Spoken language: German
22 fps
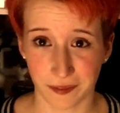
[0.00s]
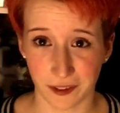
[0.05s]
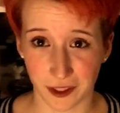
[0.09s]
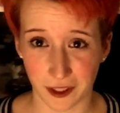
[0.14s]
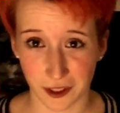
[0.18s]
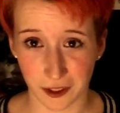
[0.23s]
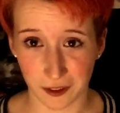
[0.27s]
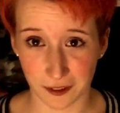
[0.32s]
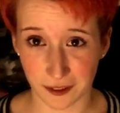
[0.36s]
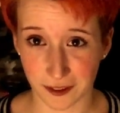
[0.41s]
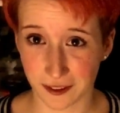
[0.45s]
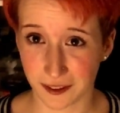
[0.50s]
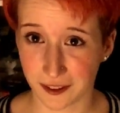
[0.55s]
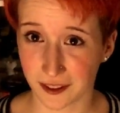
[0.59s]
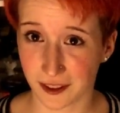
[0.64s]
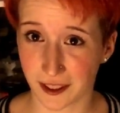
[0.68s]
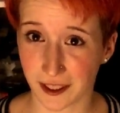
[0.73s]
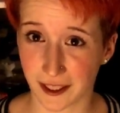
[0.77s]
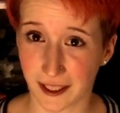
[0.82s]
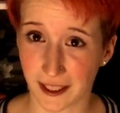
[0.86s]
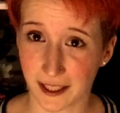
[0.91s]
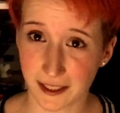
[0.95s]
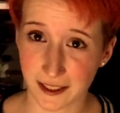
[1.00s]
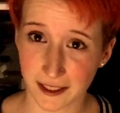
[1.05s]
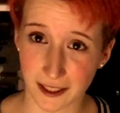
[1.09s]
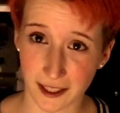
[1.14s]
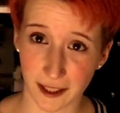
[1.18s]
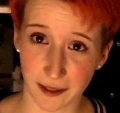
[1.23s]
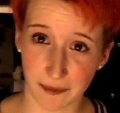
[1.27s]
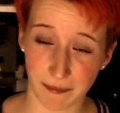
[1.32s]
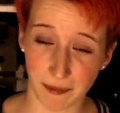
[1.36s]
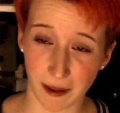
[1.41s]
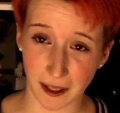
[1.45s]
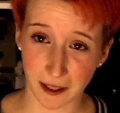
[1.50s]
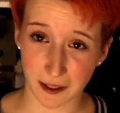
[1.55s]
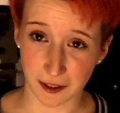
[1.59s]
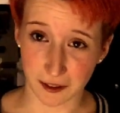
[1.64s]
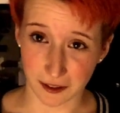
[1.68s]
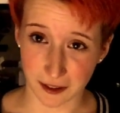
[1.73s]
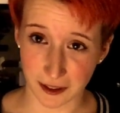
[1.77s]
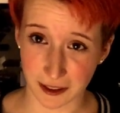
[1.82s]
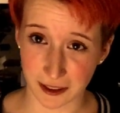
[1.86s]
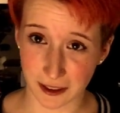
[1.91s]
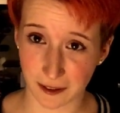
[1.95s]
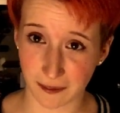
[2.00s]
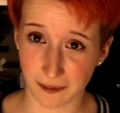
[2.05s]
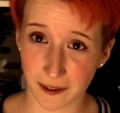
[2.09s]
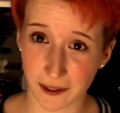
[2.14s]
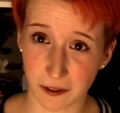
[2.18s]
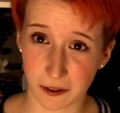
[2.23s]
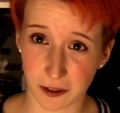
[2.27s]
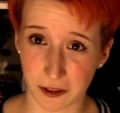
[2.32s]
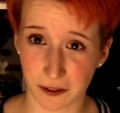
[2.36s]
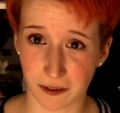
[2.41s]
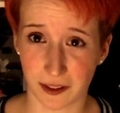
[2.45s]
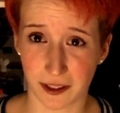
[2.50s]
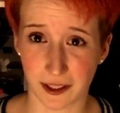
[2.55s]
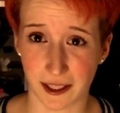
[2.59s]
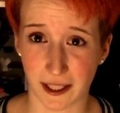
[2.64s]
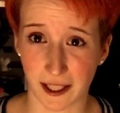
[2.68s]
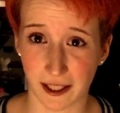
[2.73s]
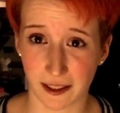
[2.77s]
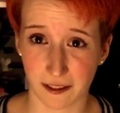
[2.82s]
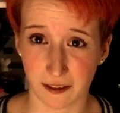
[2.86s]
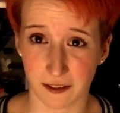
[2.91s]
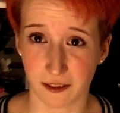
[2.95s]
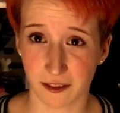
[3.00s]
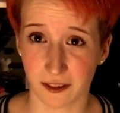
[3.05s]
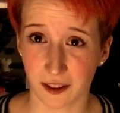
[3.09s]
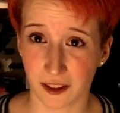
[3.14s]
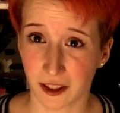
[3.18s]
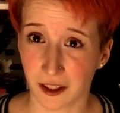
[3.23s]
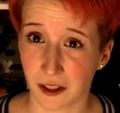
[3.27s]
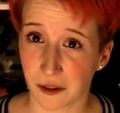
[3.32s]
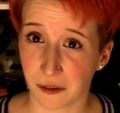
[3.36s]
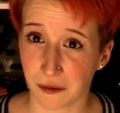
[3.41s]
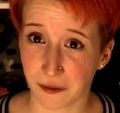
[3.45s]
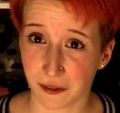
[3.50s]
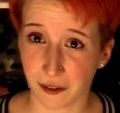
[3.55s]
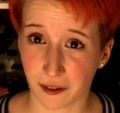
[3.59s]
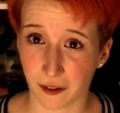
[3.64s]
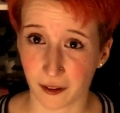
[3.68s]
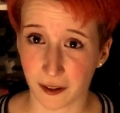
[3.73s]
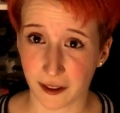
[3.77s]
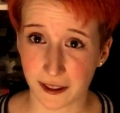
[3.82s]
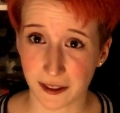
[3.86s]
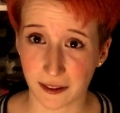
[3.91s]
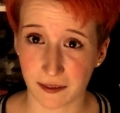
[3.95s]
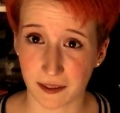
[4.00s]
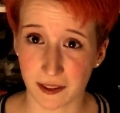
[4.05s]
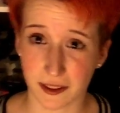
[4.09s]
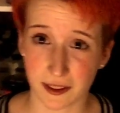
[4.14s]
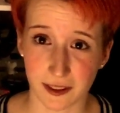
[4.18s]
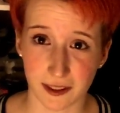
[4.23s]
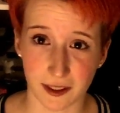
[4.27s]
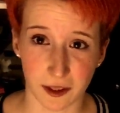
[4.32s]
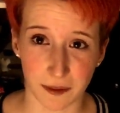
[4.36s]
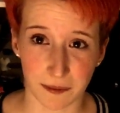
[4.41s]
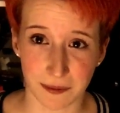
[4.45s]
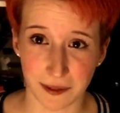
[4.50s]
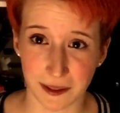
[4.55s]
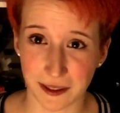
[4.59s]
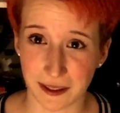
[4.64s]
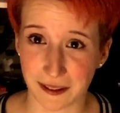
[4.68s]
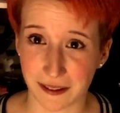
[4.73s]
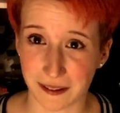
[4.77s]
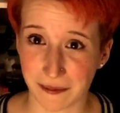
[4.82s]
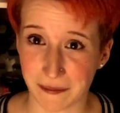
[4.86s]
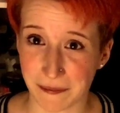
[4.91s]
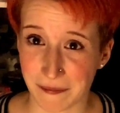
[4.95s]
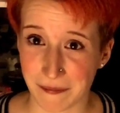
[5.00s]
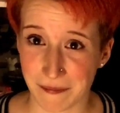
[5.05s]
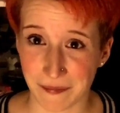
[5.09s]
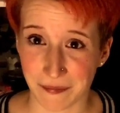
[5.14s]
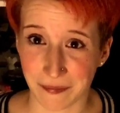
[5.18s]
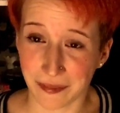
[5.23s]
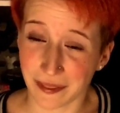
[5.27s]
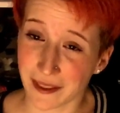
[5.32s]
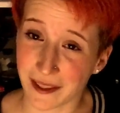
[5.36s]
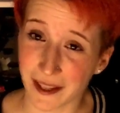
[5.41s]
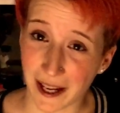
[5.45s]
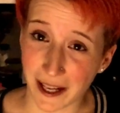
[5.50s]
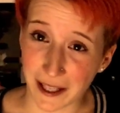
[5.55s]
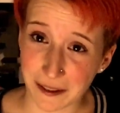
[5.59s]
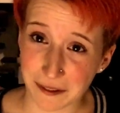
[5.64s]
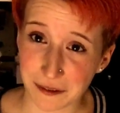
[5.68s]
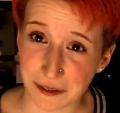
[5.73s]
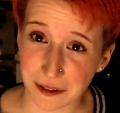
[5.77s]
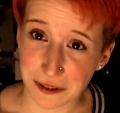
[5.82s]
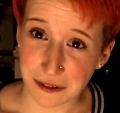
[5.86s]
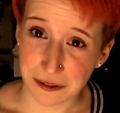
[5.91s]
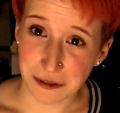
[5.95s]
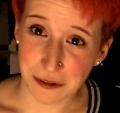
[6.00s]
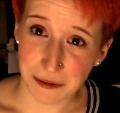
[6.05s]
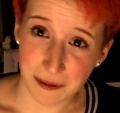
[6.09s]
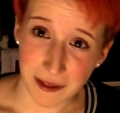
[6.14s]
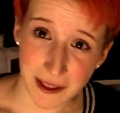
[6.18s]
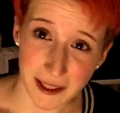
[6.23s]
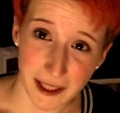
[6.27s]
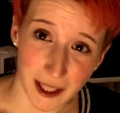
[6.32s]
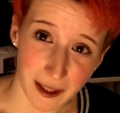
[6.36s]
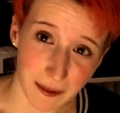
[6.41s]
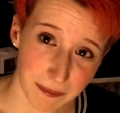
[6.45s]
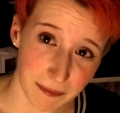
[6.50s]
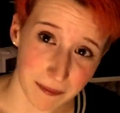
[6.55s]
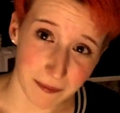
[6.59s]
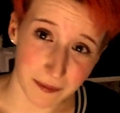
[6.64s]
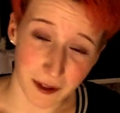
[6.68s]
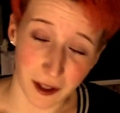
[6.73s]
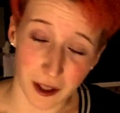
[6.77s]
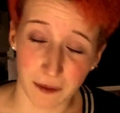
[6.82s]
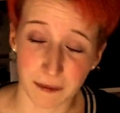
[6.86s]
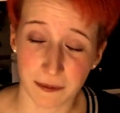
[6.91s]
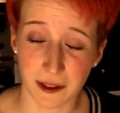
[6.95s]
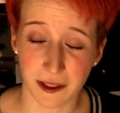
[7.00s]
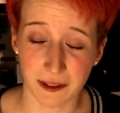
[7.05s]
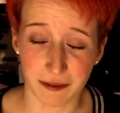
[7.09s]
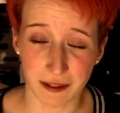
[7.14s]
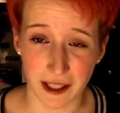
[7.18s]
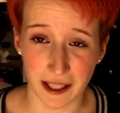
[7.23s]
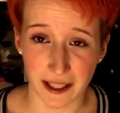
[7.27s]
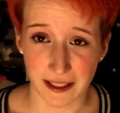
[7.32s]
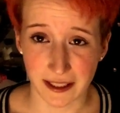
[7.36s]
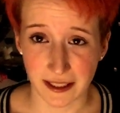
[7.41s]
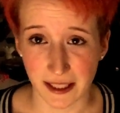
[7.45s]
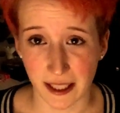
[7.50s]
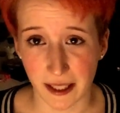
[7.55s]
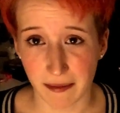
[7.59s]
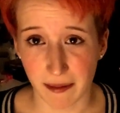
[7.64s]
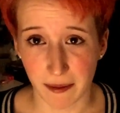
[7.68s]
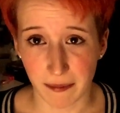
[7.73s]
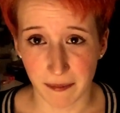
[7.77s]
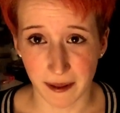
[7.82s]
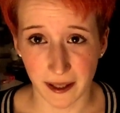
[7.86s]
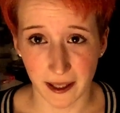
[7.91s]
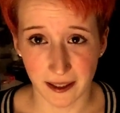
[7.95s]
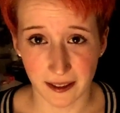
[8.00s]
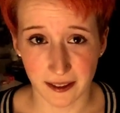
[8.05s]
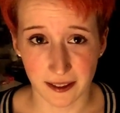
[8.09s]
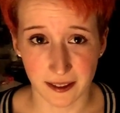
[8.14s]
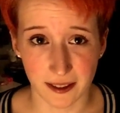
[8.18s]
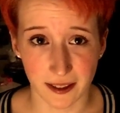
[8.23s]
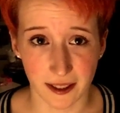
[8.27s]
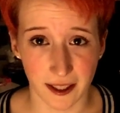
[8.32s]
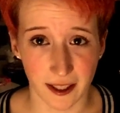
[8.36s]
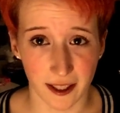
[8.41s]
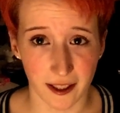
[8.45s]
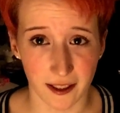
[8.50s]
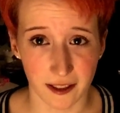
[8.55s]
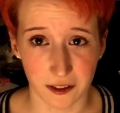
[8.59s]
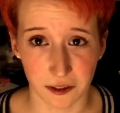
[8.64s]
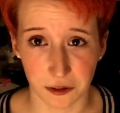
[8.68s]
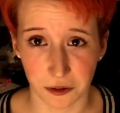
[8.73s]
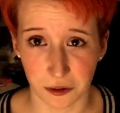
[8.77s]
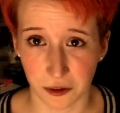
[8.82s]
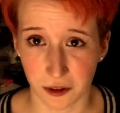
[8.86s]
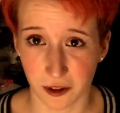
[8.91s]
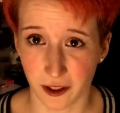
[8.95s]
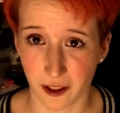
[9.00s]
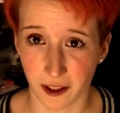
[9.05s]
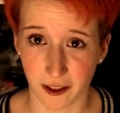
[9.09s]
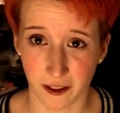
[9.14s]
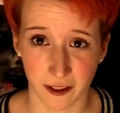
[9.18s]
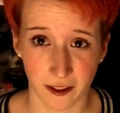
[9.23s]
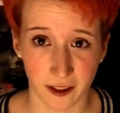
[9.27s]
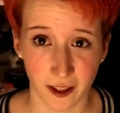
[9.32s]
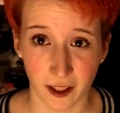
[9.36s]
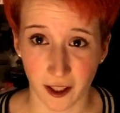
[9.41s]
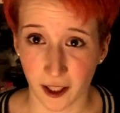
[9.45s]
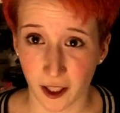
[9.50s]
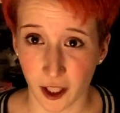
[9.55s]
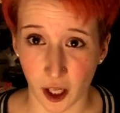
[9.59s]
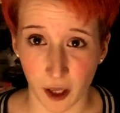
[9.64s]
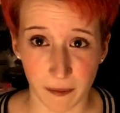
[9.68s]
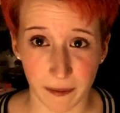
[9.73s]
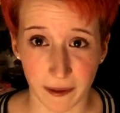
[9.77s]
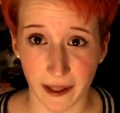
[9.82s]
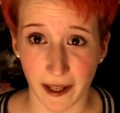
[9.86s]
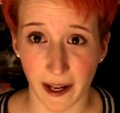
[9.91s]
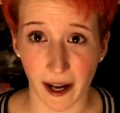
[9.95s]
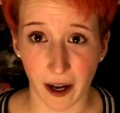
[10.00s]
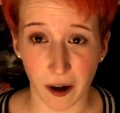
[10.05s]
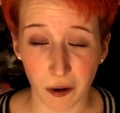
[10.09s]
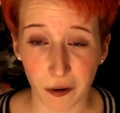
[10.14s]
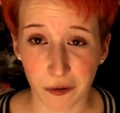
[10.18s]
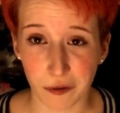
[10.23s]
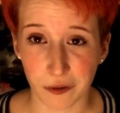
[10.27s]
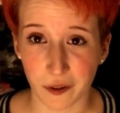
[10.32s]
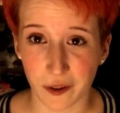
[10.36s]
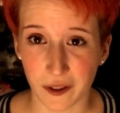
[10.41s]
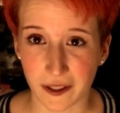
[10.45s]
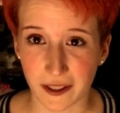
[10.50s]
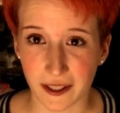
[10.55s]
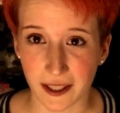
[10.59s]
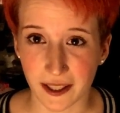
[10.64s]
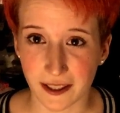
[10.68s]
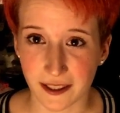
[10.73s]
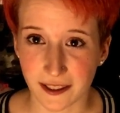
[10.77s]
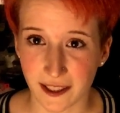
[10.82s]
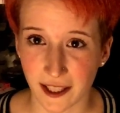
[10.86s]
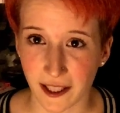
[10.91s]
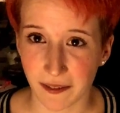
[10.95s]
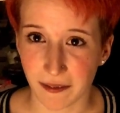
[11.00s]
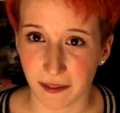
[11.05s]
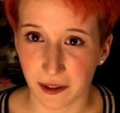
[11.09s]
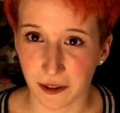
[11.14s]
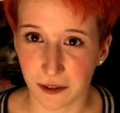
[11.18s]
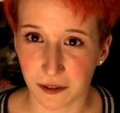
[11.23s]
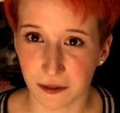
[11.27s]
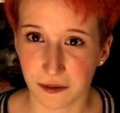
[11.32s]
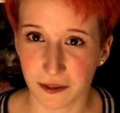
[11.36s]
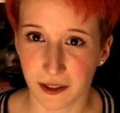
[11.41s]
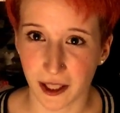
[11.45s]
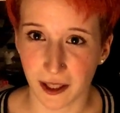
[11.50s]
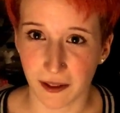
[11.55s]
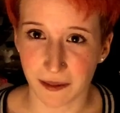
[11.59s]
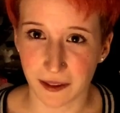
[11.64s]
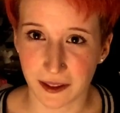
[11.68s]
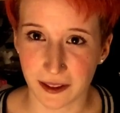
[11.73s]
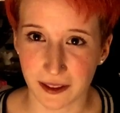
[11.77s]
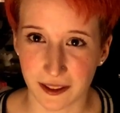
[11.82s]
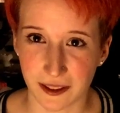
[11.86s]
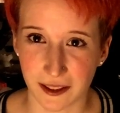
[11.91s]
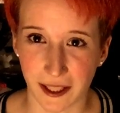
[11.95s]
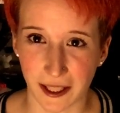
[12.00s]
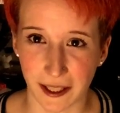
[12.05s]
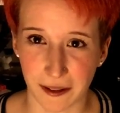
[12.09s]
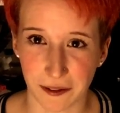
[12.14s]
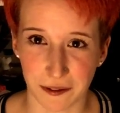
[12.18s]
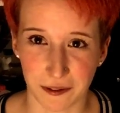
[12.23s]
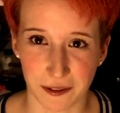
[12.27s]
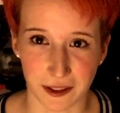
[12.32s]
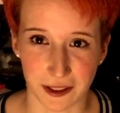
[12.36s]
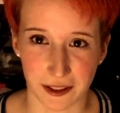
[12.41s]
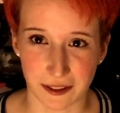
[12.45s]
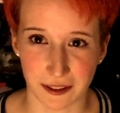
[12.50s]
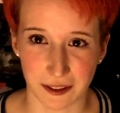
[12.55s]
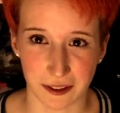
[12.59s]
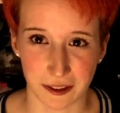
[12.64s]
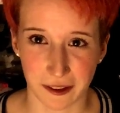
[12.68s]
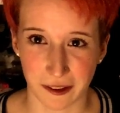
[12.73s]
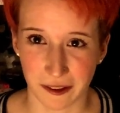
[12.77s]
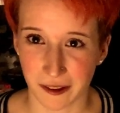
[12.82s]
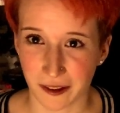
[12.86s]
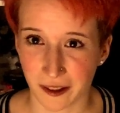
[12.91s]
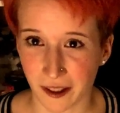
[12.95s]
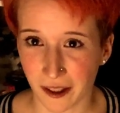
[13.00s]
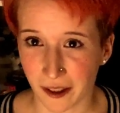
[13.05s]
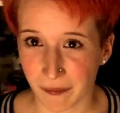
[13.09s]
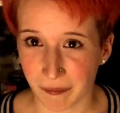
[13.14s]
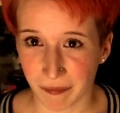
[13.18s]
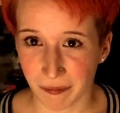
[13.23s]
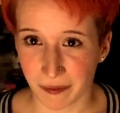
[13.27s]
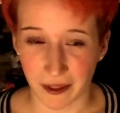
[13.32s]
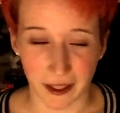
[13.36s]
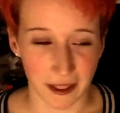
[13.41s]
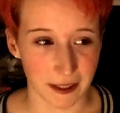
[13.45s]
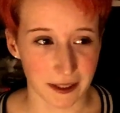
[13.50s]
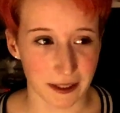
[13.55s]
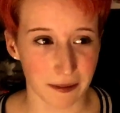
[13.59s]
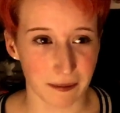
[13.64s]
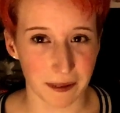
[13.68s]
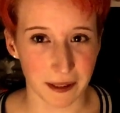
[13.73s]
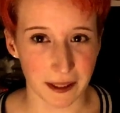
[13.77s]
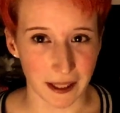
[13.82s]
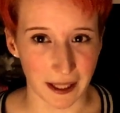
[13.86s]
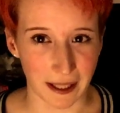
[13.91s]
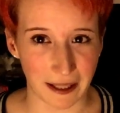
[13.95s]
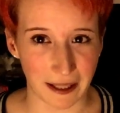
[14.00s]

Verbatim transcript: Äh, und äh, deshalb mache ich auch dieses Video. Ich würde gerne von euch wissen, ob ihr eine Antwort für mich habt, ob ihr vielleicht selber Pelz tragt oder ob ihr da auch voll gegen seid, weil irgendwie habe ich den Eindruck, dass ich da ziemlich